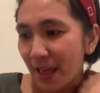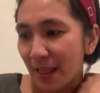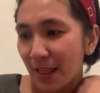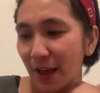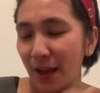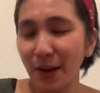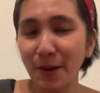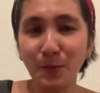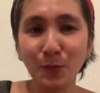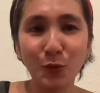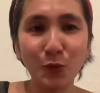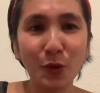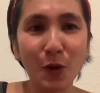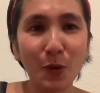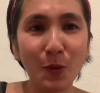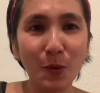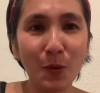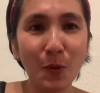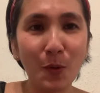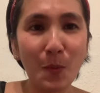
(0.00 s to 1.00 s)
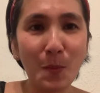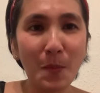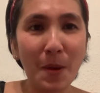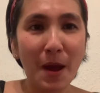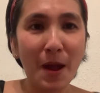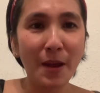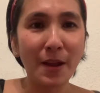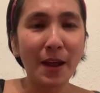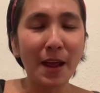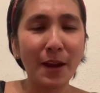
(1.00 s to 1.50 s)
Nakalimutan ko na kung
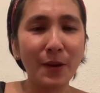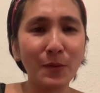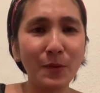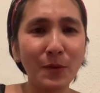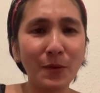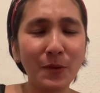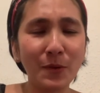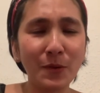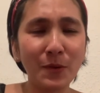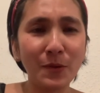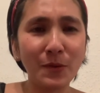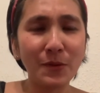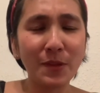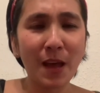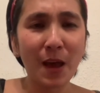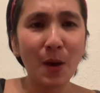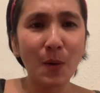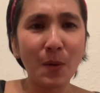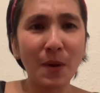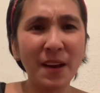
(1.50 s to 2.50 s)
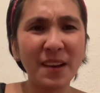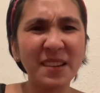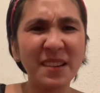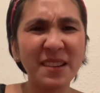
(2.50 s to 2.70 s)
pa, anong tawag